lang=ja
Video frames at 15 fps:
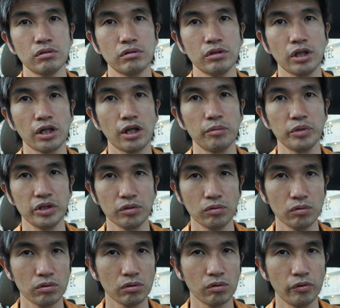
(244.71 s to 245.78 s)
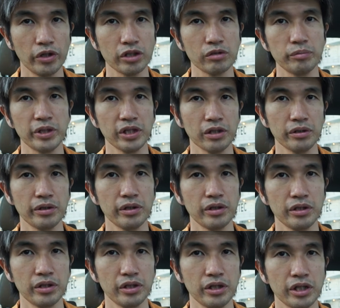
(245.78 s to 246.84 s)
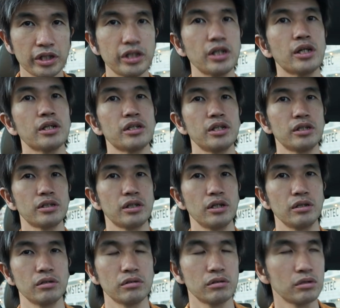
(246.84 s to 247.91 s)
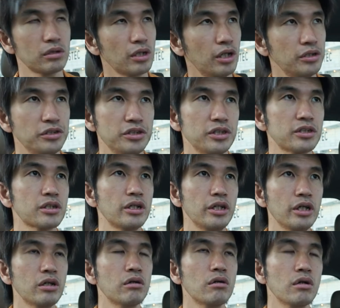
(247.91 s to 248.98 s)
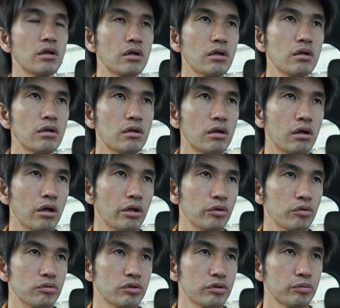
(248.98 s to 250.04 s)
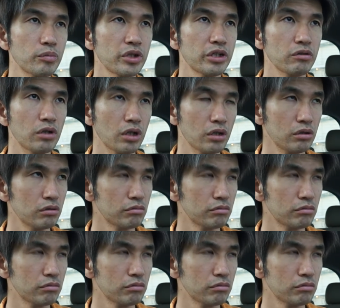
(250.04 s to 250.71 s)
中身の骨組みが出来上がってった感じですかねあのそれまでは